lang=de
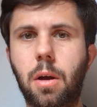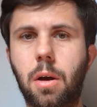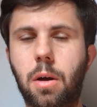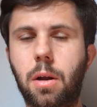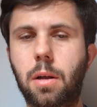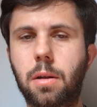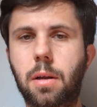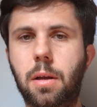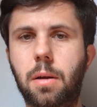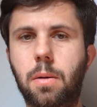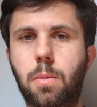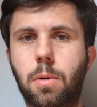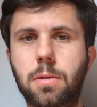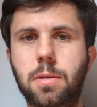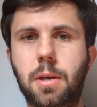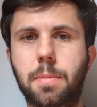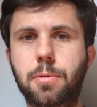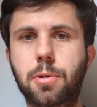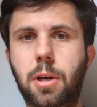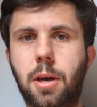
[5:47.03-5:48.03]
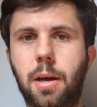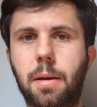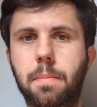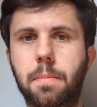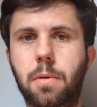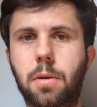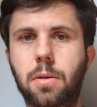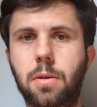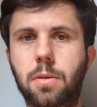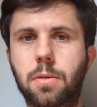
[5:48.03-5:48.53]
äh, eine WhatsApp
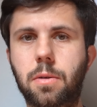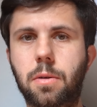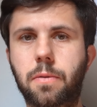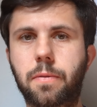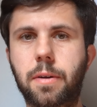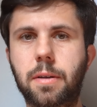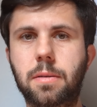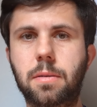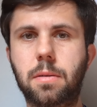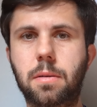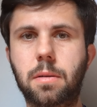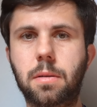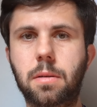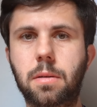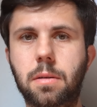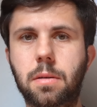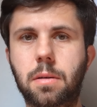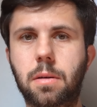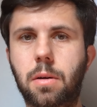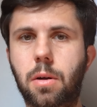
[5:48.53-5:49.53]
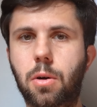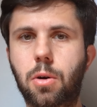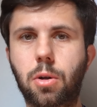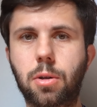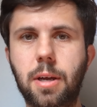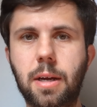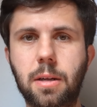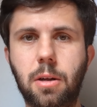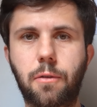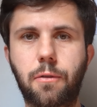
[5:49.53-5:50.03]
schreiben oder sonst irgendwas und äh,
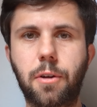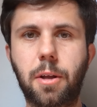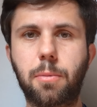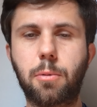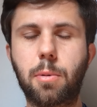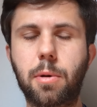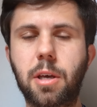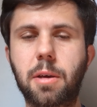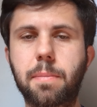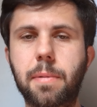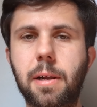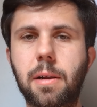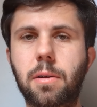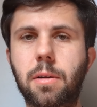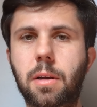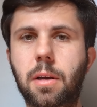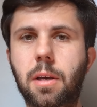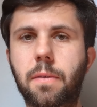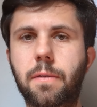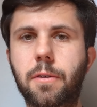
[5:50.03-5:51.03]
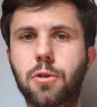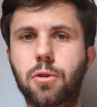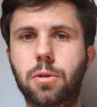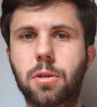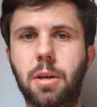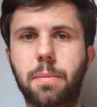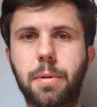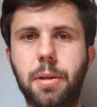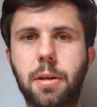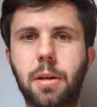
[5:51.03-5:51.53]
Kontakt aufnehmen über E-Mail und dann kriegen wir schon
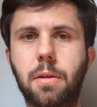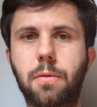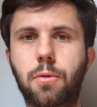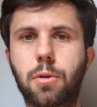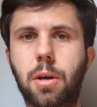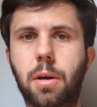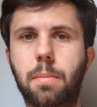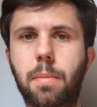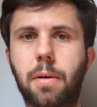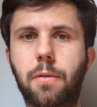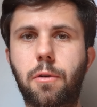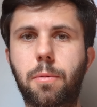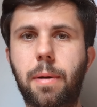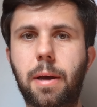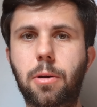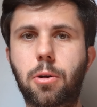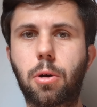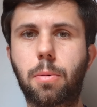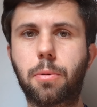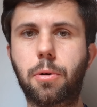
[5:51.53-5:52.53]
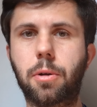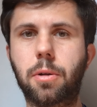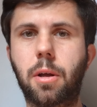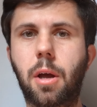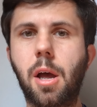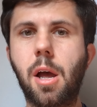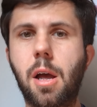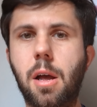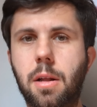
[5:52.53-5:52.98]
einen Termin hin, wo ihr mal vorbeikommen könnt.